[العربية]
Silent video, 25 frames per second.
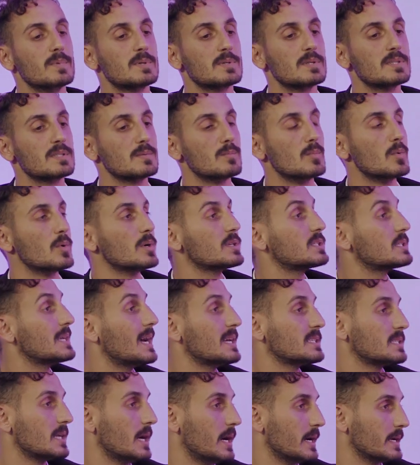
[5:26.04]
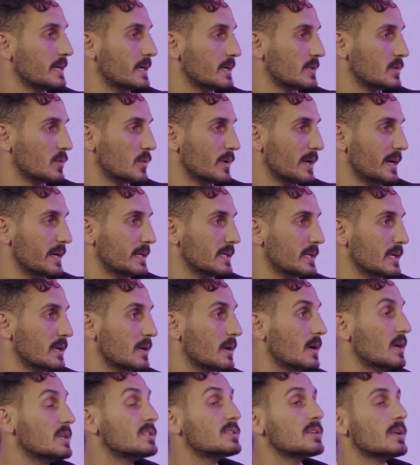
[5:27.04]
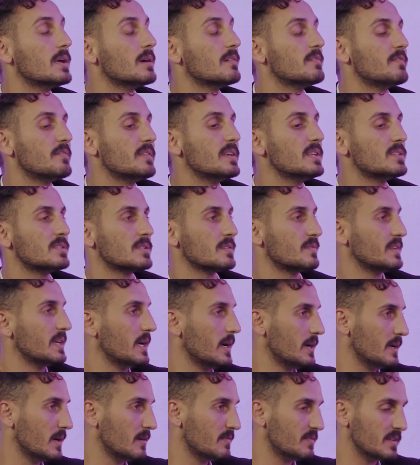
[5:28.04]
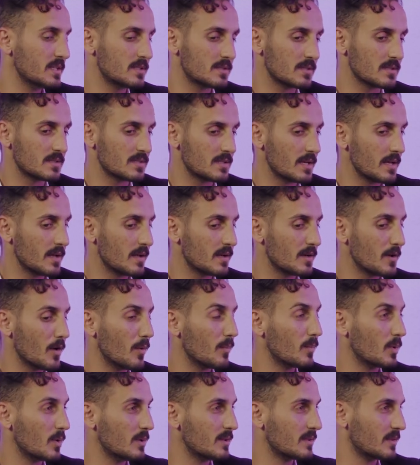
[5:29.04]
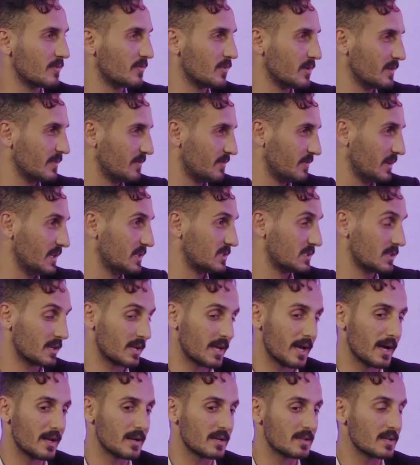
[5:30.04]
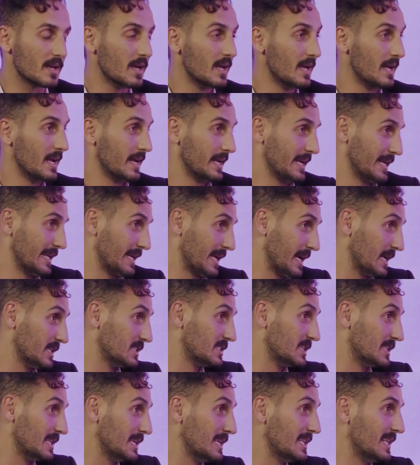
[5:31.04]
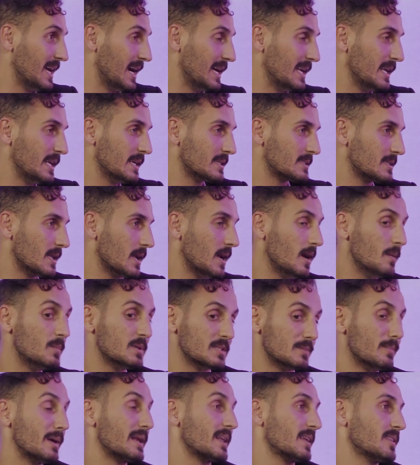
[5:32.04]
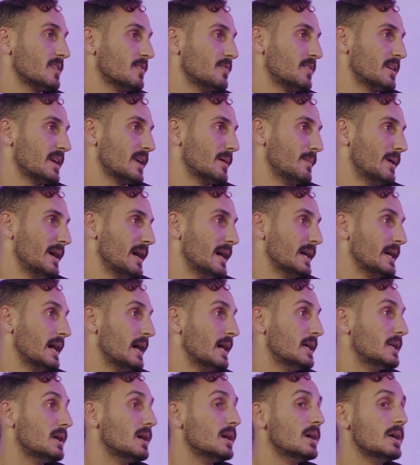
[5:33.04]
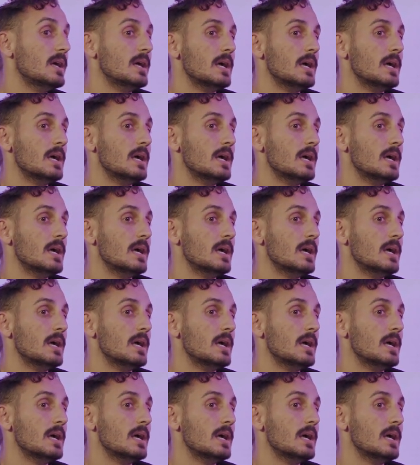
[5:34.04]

شو اسمه الشاشه حقته يعني فيتشر في احيان فيتشرز زي اليوم قلت فيتشر كانت يعني كانت جديده علي صراحه بس مره تفرق معايا انا